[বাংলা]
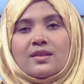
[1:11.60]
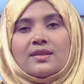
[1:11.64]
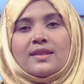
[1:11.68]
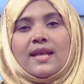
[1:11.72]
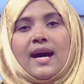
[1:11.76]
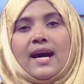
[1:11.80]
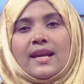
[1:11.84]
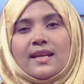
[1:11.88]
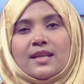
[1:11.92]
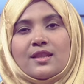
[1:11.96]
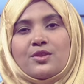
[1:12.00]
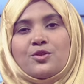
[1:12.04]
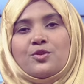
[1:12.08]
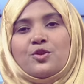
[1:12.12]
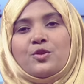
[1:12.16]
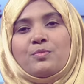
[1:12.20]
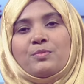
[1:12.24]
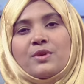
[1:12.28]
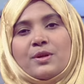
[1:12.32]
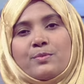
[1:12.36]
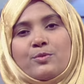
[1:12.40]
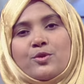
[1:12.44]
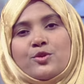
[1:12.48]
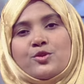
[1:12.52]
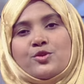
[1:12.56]
দারিদ্র
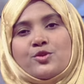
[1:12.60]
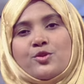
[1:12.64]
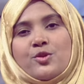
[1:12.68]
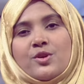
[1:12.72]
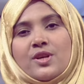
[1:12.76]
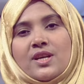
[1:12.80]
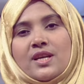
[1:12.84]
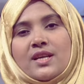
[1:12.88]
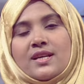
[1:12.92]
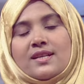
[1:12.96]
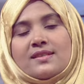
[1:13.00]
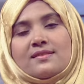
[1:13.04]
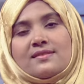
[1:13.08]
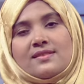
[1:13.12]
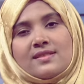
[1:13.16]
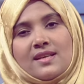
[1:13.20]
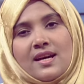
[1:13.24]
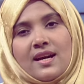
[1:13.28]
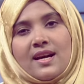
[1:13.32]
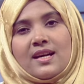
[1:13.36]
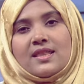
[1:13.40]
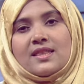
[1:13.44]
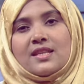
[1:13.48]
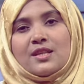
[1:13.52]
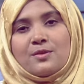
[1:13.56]
বিমোচনে
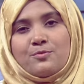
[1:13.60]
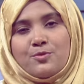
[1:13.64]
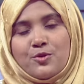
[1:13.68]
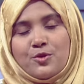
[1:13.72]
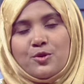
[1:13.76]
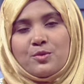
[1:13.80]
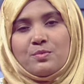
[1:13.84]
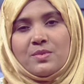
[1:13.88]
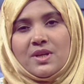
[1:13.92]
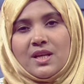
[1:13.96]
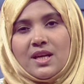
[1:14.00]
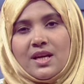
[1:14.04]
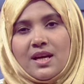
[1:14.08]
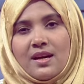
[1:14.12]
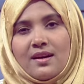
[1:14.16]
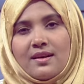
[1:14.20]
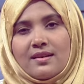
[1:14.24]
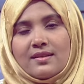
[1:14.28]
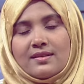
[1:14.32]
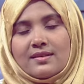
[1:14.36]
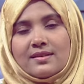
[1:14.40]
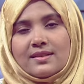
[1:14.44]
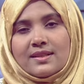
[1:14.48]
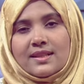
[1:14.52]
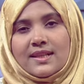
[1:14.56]
জাকাতের ভূমিকা
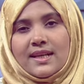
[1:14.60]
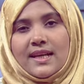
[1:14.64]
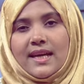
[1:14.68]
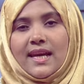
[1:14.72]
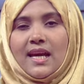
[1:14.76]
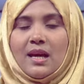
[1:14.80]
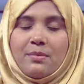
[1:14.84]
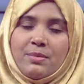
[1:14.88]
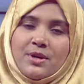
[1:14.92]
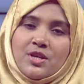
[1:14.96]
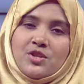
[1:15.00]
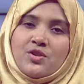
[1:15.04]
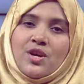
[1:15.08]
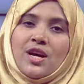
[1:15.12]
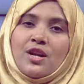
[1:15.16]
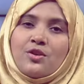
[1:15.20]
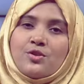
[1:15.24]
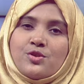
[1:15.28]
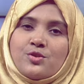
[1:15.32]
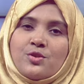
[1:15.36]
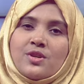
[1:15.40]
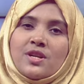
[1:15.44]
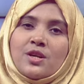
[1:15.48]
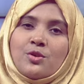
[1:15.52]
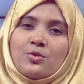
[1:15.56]
এ বিষয়ে
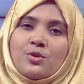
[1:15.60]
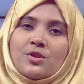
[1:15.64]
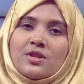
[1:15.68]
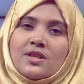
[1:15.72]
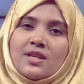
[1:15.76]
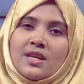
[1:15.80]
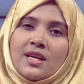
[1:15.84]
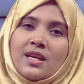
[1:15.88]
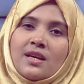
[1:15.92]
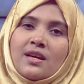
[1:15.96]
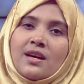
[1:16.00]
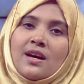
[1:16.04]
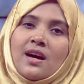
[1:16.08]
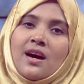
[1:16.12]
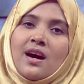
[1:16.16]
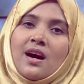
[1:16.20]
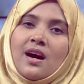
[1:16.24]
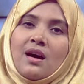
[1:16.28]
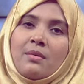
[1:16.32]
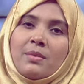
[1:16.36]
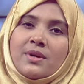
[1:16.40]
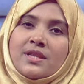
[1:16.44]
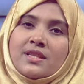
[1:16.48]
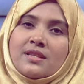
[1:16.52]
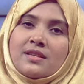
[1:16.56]
আলোচনা করতে
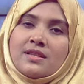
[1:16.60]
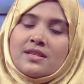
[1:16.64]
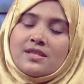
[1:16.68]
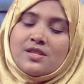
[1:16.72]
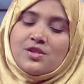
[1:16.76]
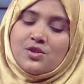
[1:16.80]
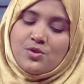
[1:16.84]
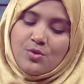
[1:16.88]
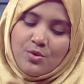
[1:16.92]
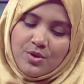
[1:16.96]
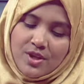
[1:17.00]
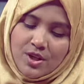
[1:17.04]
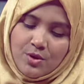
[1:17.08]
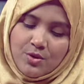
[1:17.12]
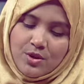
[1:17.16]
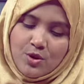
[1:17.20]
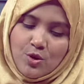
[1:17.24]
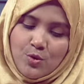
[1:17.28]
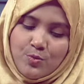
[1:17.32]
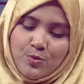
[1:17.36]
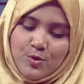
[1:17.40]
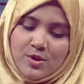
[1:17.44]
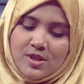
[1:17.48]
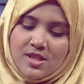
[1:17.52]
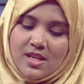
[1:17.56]
আমাদের স্টুডিওতে
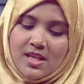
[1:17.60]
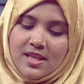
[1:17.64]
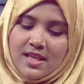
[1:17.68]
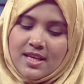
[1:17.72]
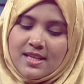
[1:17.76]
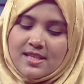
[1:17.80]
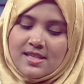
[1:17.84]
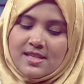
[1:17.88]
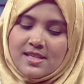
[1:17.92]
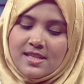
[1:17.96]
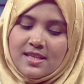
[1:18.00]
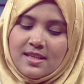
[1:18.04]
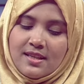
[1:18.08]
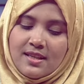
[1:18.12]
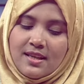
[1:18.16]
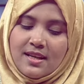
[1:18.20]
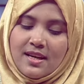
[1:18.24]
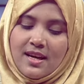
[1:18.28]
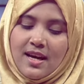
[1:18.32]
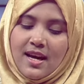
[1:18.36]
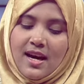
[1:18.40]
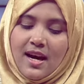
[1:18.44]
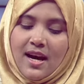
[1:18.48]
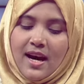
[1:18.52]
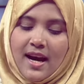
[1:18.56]
উপস্থিত আছেন
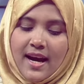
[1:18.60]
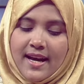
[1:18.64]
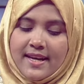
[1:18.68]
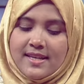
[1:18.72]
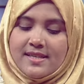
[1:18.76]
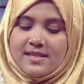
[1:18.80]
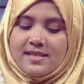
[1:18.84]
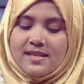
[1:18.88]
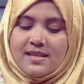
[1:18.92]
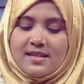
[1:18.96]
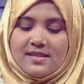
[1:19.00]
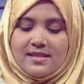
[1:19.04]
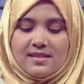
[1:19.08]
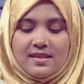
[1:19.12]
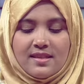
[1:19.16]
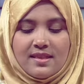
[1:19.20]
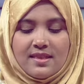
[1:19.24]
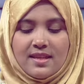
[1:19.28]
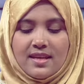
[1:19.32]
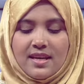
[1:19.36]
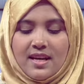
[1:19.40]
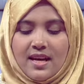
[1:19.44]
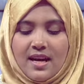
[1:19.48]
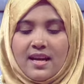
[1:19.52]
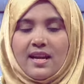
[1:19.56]
আয়েশা
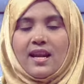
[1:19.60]
সিদ্দিকা